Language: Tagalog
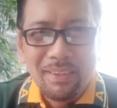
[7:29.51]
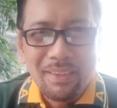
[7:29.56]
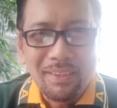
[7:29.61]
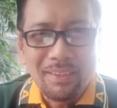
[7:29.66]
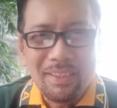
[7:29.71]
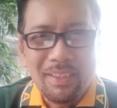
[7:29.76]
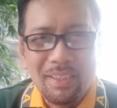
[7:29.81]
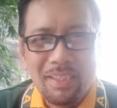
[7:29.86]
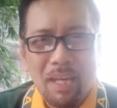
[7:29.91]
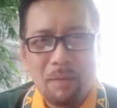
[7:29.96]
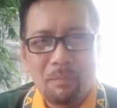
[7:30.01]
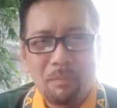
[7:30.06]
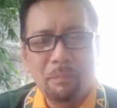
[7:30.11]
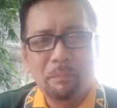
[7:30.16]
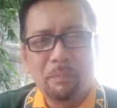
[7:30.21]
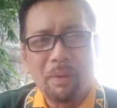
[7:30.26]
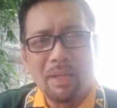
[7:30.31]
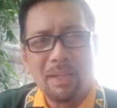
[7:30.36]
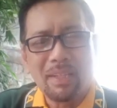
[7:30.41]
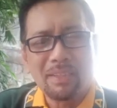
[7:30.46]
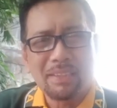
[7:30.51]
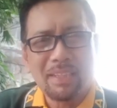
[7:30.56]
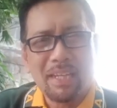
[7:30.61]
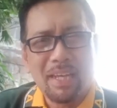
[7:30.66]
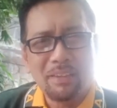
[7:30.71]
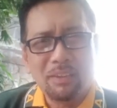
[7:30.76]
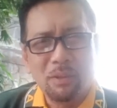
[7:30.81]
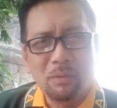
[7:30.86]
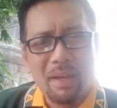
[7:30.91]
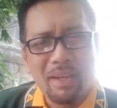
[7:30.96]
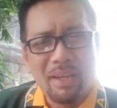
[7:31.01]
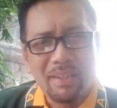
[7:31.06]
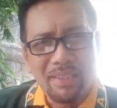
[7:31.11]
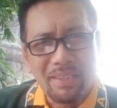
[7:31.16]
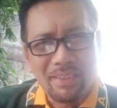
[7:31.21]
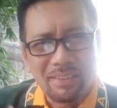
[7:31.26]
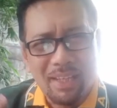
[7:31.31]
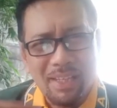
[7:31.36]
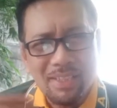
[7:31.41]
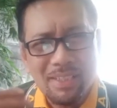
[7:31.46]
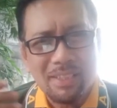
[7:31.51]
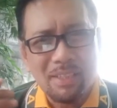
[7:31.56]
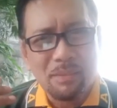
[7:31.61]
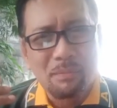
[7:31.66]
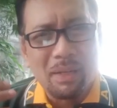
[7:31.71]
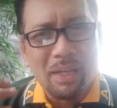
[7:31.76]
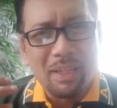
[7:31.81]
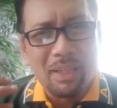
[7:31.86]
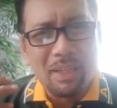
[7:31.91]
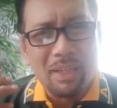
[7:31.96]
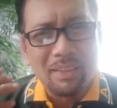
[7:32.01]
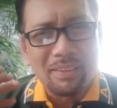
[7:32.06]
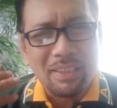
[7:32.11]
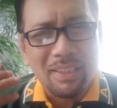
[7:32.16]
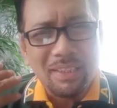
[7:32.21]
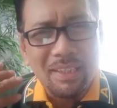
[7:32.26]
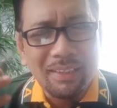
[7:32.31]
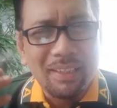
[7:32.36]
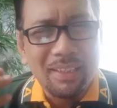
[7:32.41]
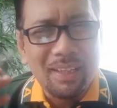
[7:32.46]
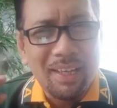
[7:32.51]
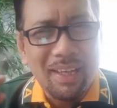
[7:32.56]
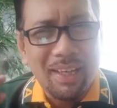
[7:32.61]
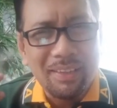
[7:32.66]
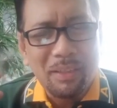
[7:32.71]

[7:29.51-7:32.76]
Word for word: Hindi lamang para tayo'y maligtas at makatiyak ng